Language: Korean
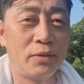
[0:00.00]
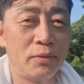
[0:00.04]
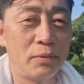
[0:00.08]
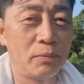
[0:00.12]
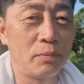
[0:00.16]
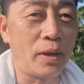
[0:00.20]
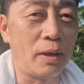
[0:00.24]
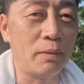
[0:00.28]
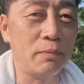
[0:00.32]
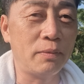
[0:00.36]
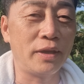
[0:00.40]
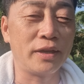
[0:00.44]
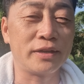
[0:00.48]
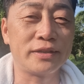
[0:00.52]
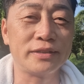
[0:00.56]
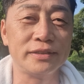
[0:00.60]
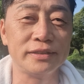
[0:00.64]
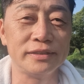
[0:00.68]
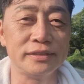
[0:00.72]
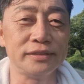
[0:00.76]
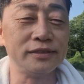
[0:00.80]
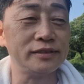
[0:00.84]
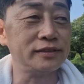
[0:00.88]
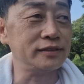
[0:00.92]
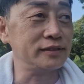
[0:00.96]
밤에
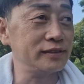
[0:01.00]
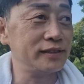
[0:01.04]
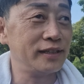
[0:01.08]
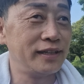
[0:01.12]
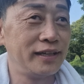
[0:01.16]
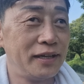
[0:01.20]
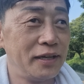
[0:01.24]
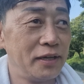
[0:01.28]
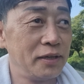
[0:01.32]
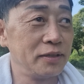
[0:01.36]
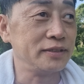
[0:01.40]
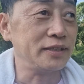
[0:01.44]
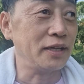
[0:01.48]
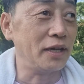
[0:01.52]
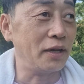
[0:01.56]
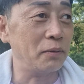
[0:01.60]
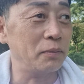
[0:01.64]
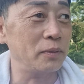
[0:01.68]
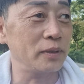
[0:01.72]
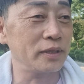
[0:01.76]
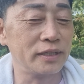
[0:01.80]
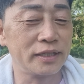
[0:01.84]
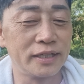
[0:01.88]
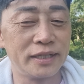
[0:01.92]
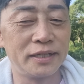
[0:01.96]
그, 이제
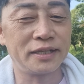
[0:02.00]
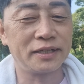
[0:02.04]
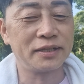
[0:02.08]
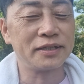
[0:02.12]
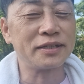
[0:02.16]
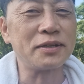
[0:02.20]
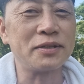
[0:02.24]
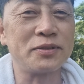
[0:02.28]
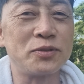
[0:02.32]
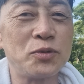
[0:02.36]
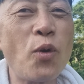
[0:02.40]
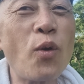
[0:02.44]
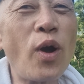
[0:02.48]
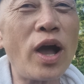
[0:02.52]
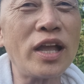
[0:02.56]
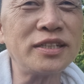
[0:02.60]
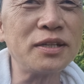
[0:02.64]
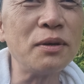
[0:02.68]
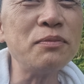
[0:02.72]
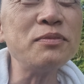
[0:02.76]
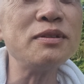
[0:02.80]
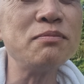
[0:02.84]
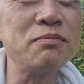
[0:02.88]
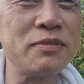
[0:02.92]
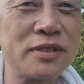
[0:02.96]
뭐, 속아지
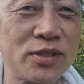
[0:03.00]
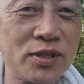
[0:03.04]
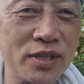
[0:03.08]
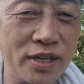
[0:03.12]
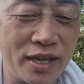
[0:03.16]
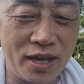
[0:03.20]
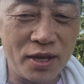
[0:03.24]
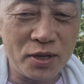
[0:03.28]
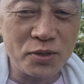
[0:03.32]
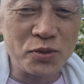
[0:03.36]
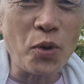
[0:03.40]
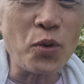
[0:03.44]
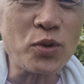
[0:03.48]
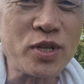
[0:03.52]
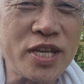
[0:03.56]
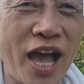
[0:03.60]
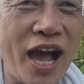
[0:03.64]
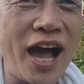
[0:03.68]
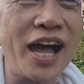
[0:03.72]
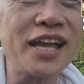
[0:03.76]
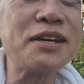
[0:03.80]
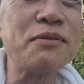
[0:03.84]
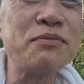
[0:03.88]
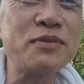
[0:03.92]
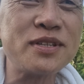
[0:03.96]
없는, 속
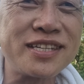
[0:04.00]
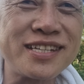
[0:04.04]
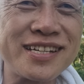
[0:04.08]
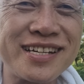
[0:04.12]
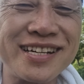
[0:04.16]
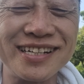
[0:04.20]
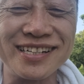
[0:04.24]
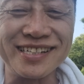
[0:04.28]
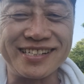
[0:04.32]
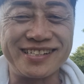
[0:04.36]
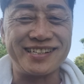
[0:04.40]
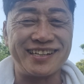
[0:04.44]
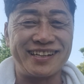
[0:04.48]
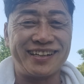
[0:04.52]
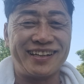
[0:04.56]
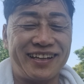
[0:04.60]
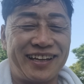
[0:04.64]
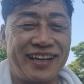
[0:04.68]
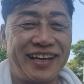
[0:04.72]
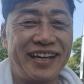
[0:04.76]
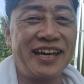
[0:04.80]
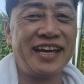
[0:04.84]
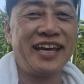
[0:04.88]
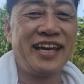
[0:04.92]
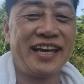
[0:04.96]
차가지 없는 짓거리지.
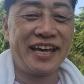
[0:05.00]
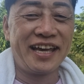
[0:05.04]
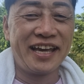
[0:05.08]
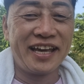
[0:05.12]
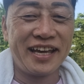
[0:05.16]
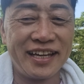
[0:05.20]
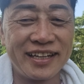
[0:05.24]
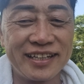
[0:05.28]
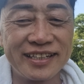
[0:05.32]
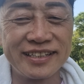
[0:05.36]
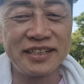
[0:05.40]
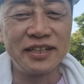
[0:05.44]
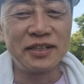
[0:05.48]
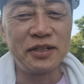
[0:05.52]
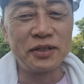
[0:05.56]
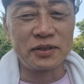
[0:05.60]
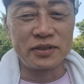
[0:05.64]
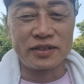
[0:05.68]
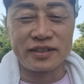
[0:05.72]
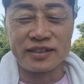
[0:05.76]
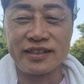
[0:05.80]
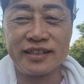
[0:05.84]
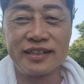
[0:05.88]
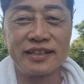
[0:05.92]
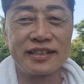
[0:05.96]
그,
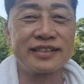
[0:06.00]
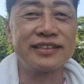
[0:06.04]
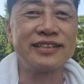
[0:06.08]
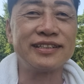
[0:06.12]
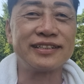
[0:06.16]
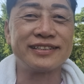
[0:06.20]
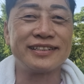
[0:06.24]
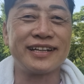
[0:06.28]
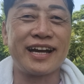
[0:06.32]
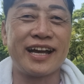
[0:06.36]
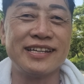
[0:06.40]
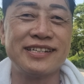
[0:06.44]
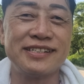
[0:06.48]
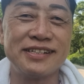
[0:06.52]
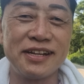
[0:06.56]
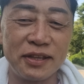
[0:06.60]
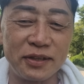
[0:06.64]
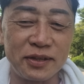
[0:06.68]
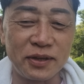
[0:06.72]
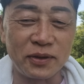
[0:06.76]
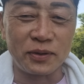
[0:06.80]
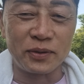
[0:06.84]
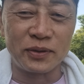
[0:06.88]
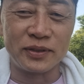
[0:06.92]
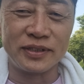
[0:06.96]
그,
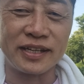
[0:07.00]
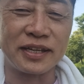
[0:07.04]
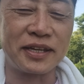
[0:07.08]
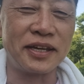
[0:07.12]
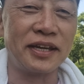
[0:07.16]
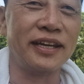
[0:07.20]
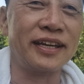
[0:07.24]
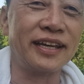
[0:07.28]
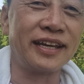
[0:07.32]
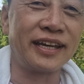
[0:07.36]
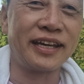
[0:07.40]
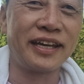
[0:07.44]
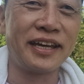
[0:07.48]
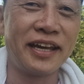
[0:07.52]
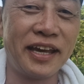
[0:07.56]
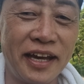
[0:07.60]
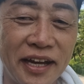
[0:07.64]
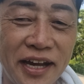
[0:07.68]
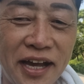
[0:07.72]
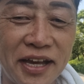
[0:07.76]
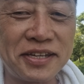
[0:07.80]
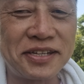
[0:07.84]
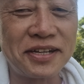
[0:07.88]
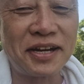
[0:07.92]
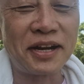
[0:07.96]
가시나더라고. 이렇게,
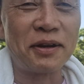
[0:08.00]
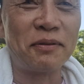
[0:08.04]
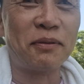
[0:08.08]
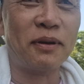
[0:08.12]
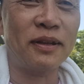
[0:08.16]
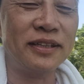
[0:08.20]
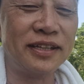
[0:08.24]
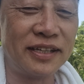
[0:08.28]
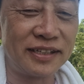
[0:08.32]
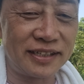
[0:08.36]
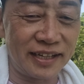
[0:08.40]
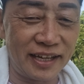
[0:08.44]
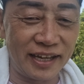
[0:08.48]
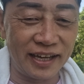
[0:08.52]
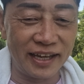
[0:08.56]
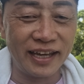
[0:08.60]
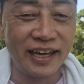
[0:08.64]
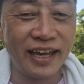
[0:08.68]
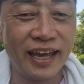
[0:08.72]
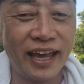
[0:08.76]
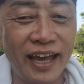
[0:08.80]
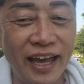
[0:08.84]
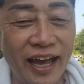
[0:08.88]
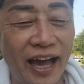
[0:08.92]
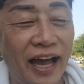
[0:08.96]
가시나라면 안 되지.
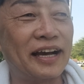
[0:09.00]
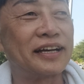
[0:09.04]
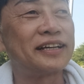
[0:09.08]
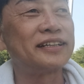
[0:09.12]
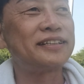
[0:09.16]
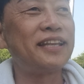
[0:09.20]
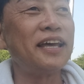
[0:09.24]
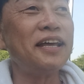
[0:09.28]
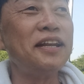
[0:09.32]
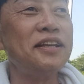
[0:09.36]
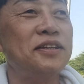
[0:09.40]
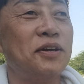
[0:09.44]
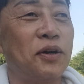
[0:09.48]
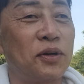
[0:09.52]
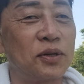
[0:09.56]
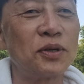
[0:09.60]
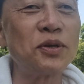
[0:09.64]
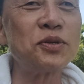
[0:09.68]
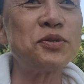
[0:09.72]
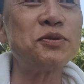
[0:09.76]
아, 그때는 이제 그럴